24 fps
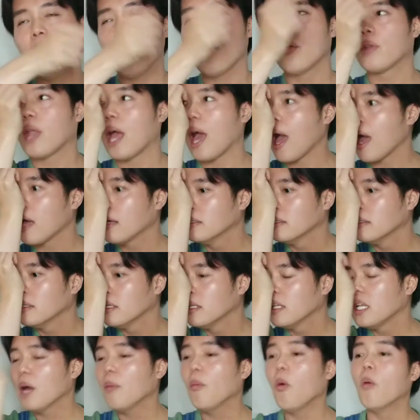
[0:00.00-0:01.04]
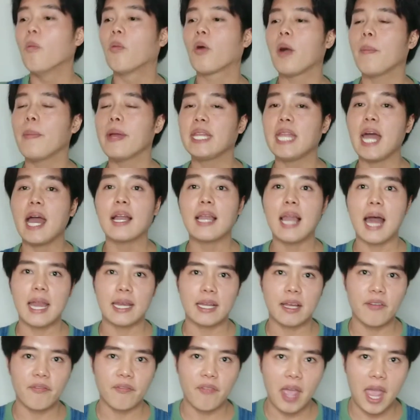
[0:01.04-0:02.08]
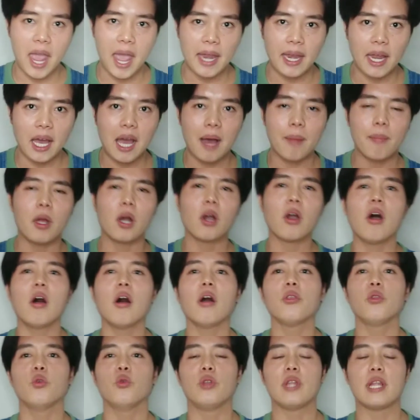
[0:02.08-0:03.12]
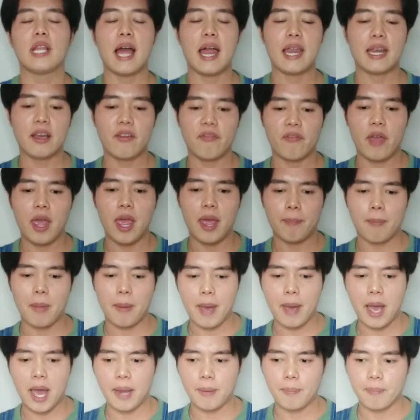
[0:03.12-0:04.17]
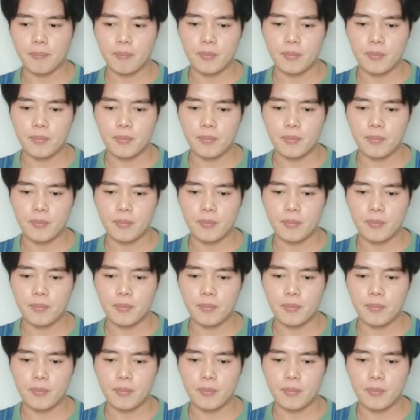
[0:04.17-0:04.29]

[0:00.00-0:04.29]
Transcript: อยู่นะ แล้วผมก็ไปนั่งร้านกาแฟนะครับ แล้วก็อยู่ในร้านกาแฟประมาณ